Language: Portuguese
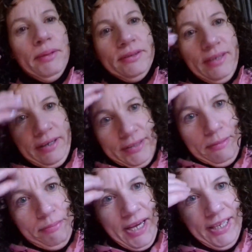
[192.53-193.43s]
Pessoal, ah,
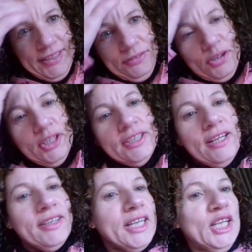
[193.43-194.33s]
que benção. A Florinda
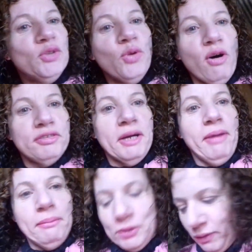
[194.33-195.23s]
tá tanquinho novo
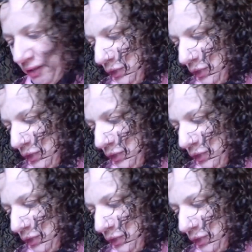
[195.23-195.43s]
também, pessoal.